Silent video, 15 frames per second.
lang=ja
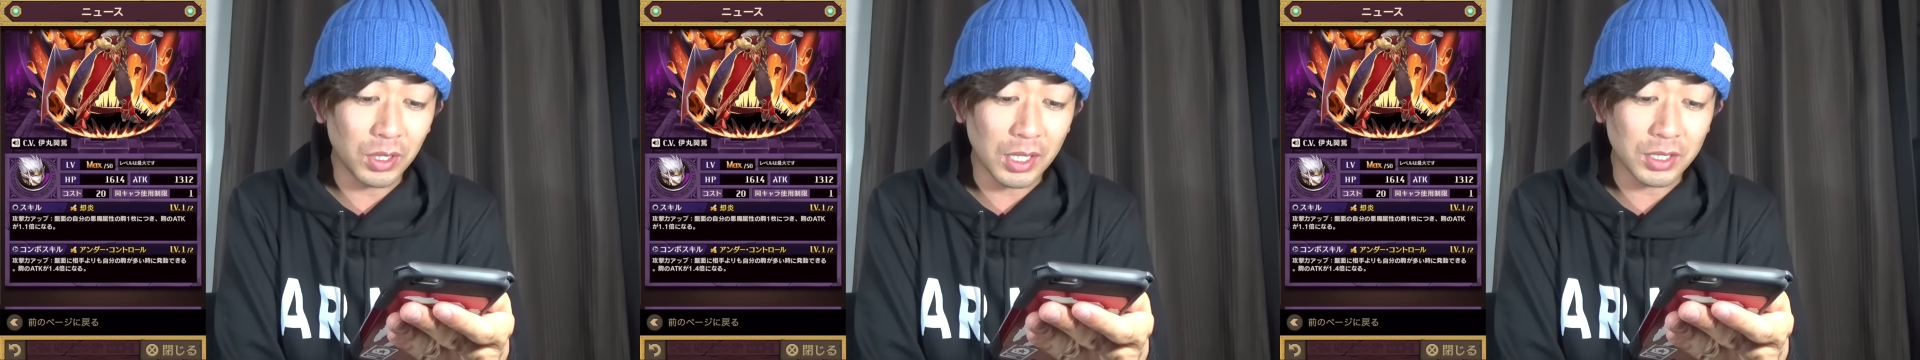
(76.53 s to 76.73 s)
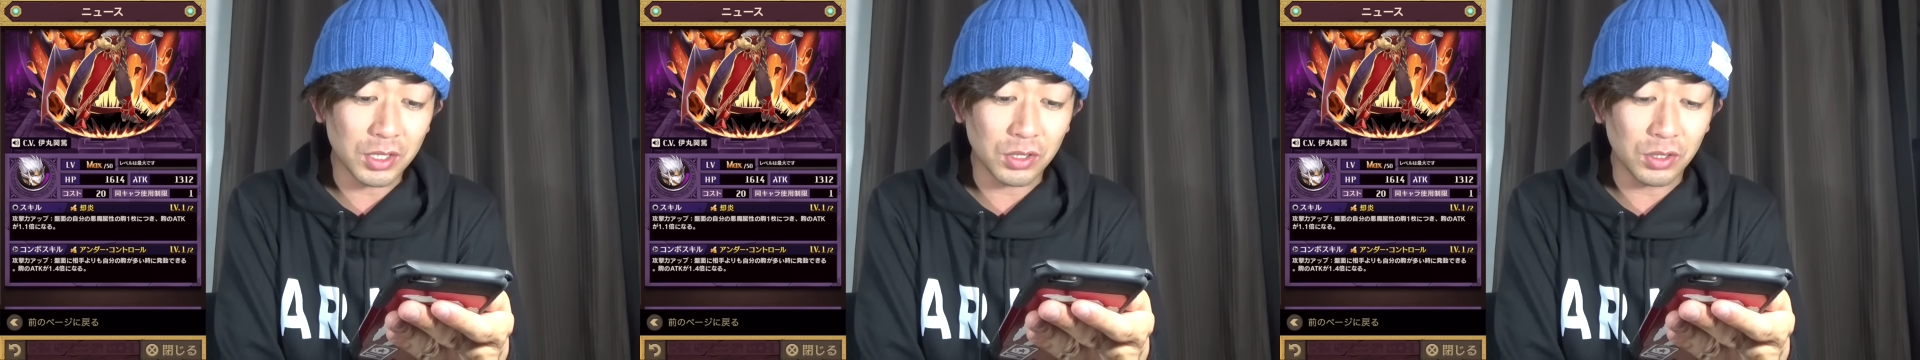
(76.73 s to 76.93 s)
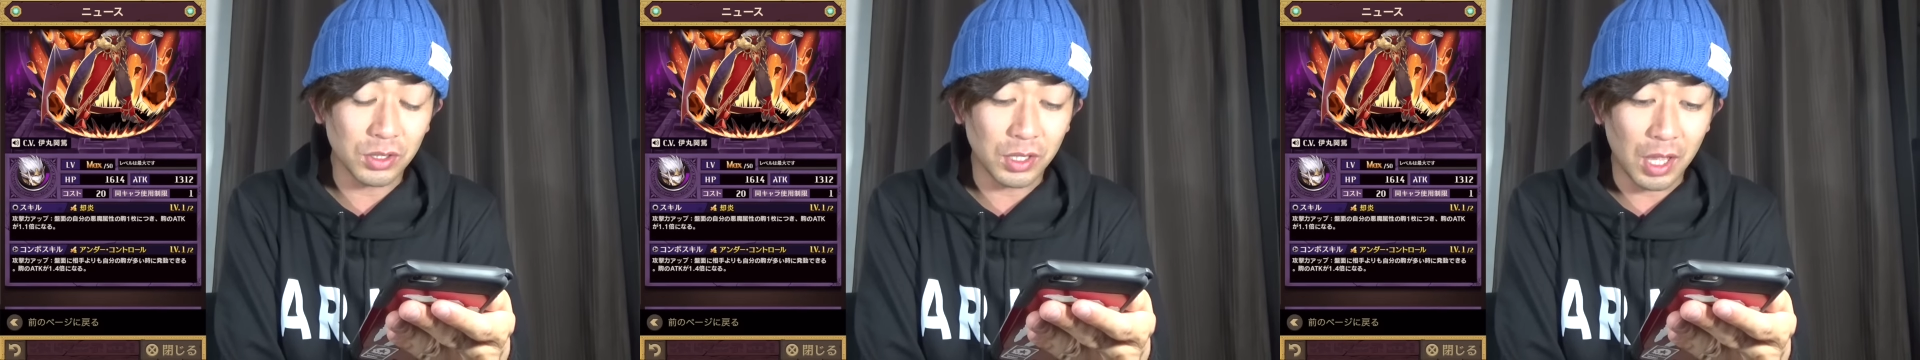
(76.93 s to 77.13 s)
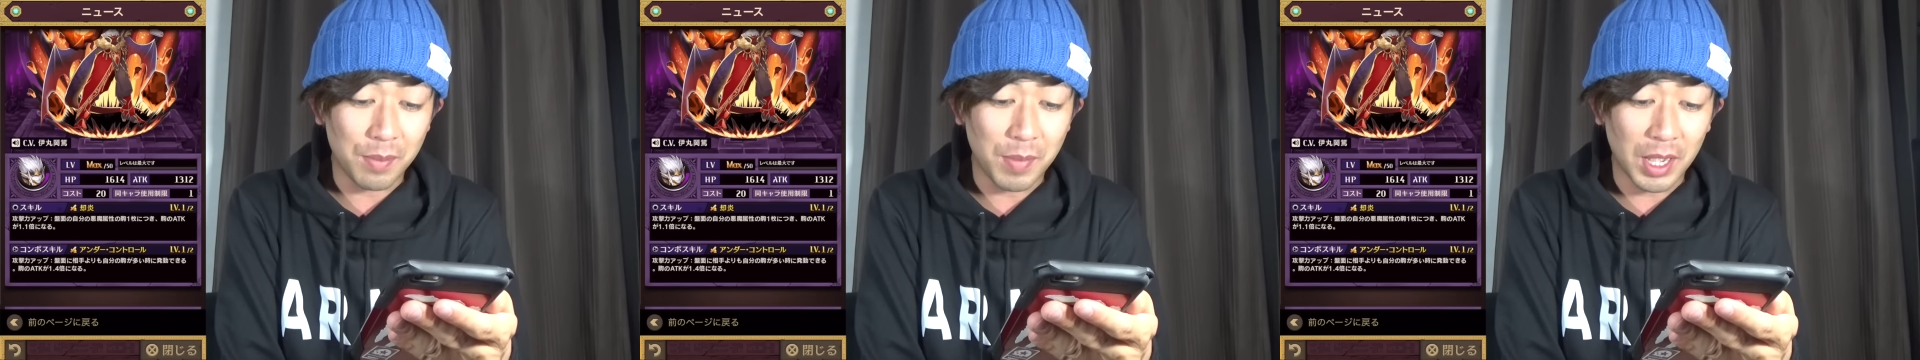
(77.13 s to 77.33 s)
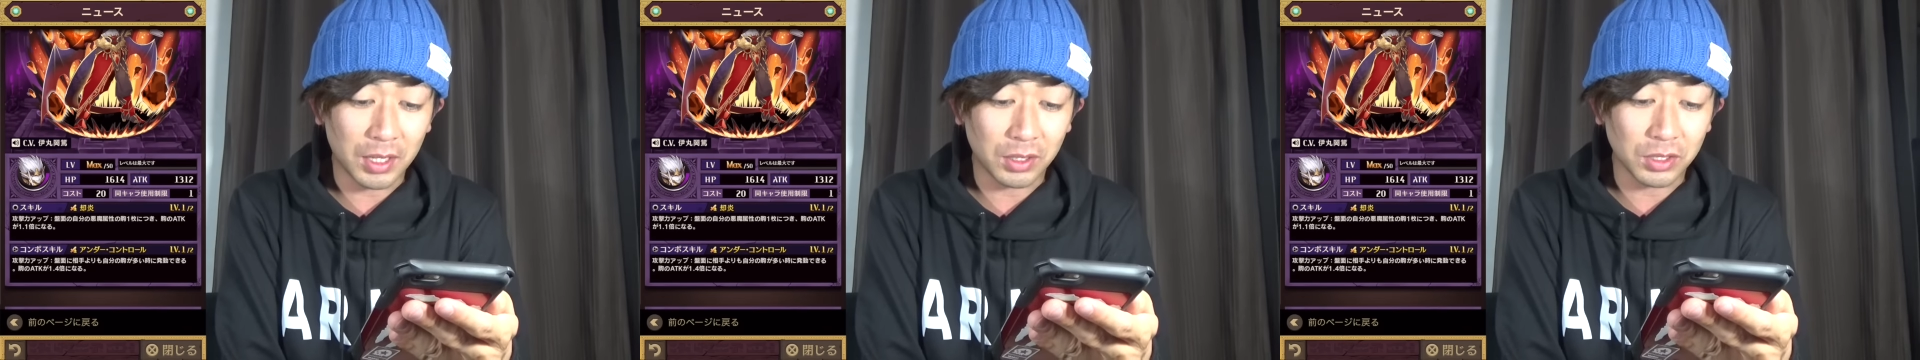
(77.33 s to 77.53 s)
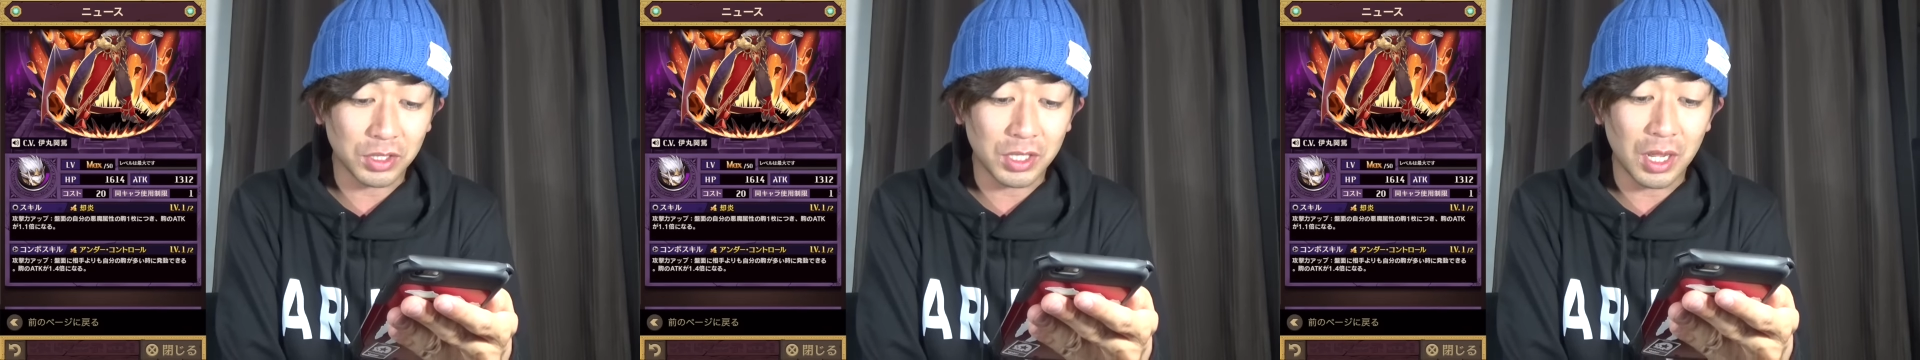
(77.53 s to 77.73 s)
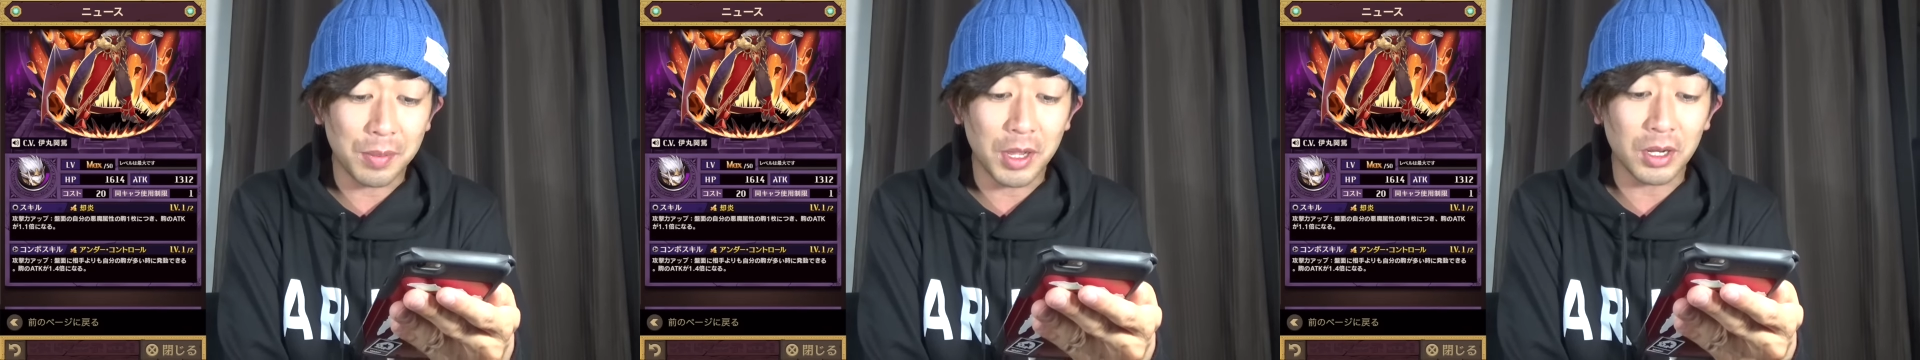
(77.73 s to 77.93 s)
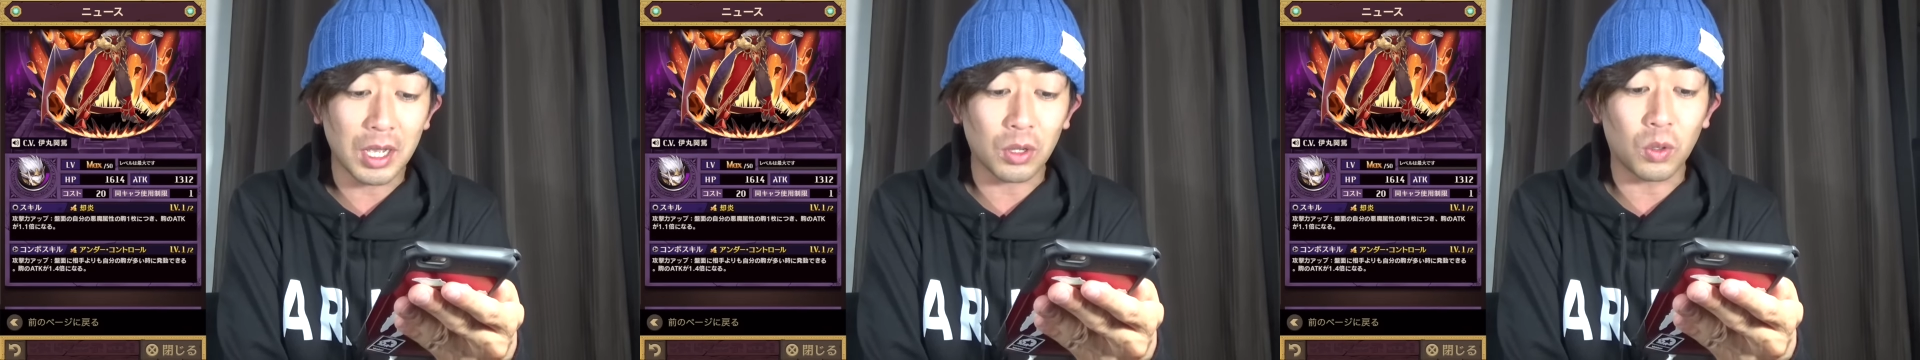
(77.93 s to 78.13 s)
ですね、
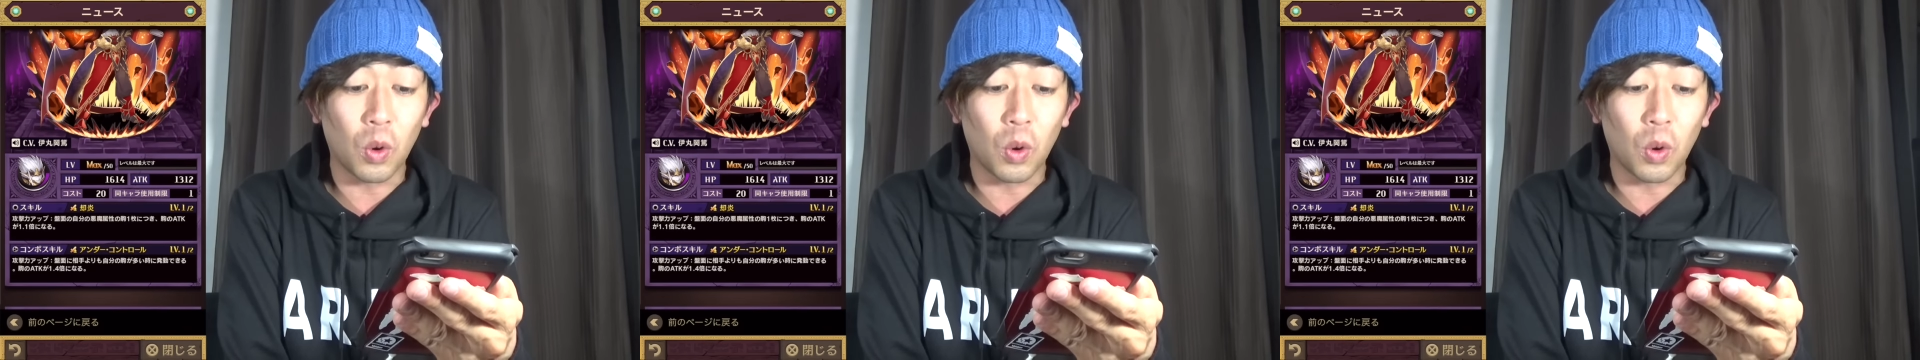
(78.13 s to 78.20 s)
マックスレベルが